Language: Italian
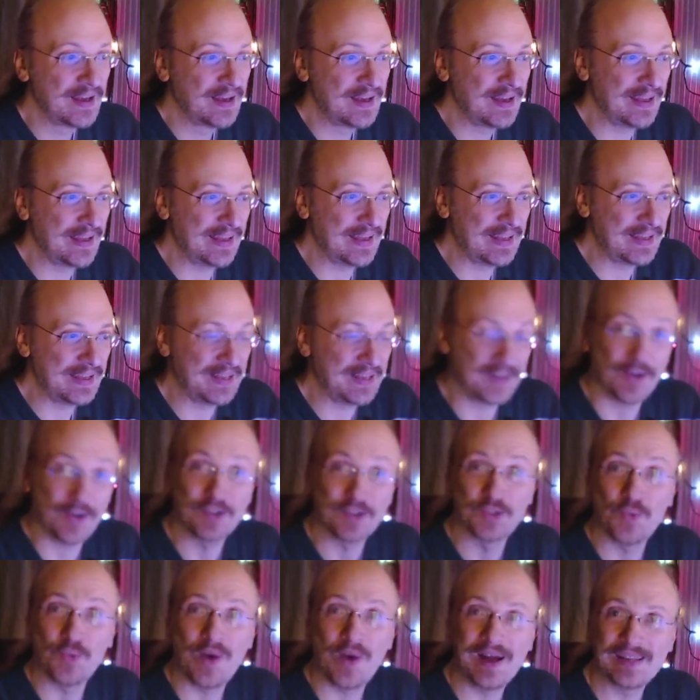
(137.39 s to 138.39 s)
eh,
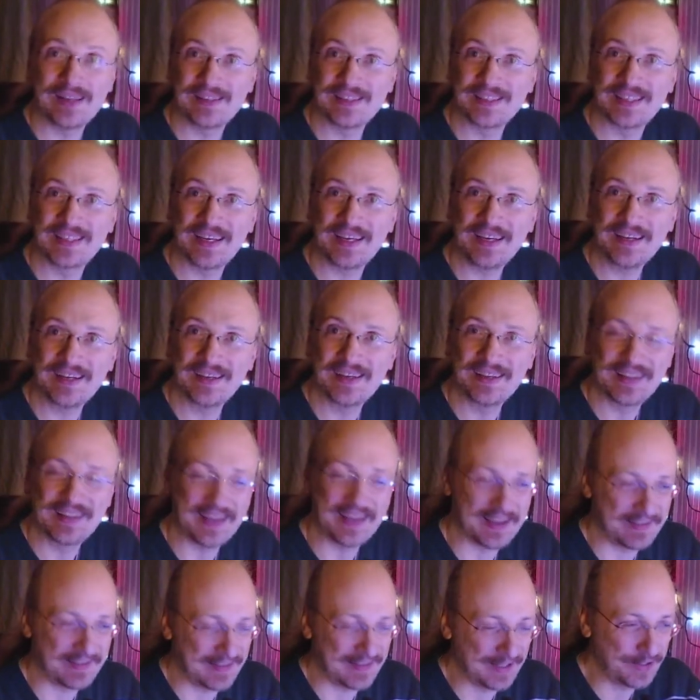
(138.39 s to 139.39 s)
Ross Wildstar che
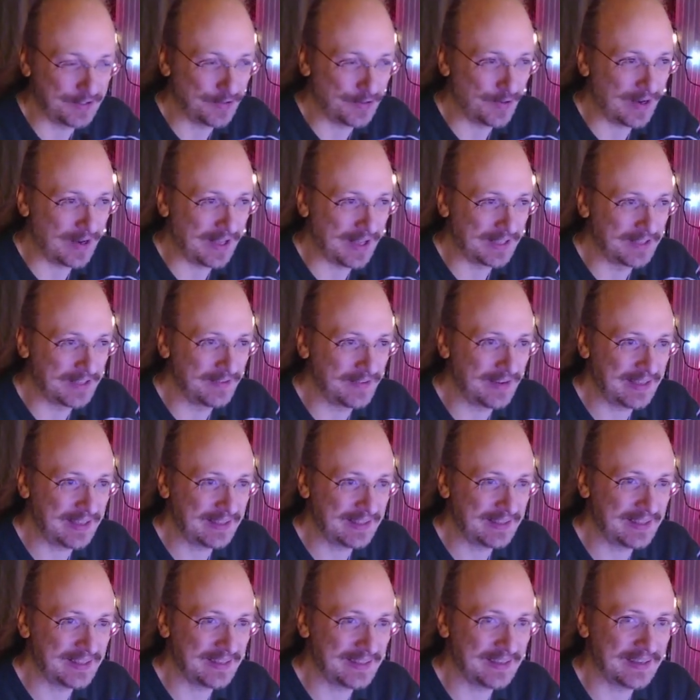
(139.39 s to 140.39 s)
ha fatto
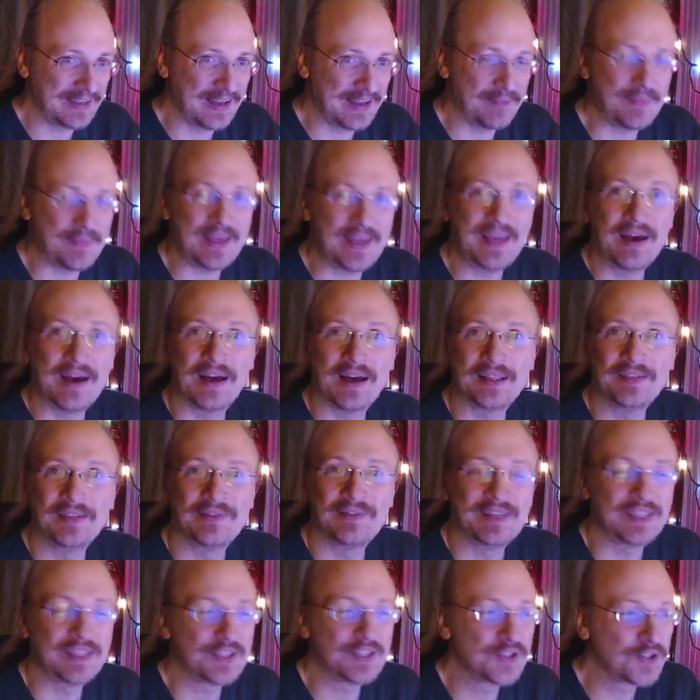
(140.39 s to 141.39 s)
l'Advent Amiga
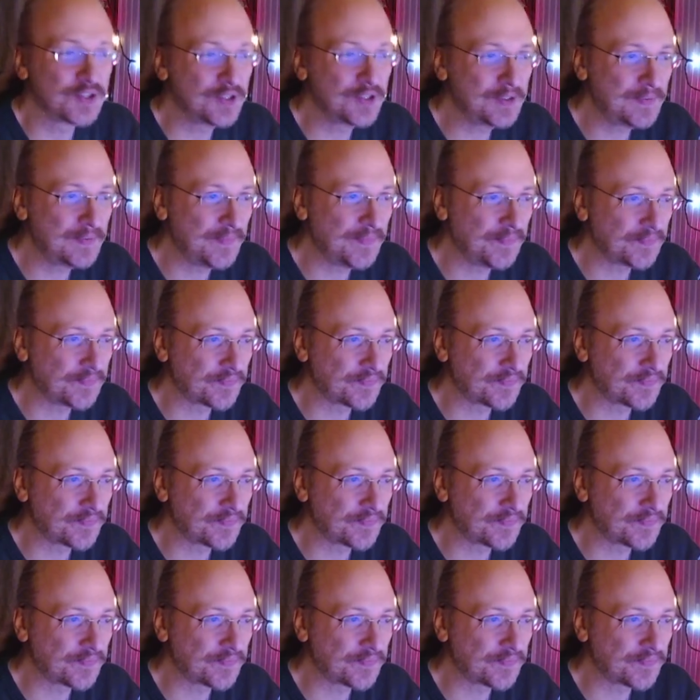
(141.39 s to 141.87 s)
Advent Show,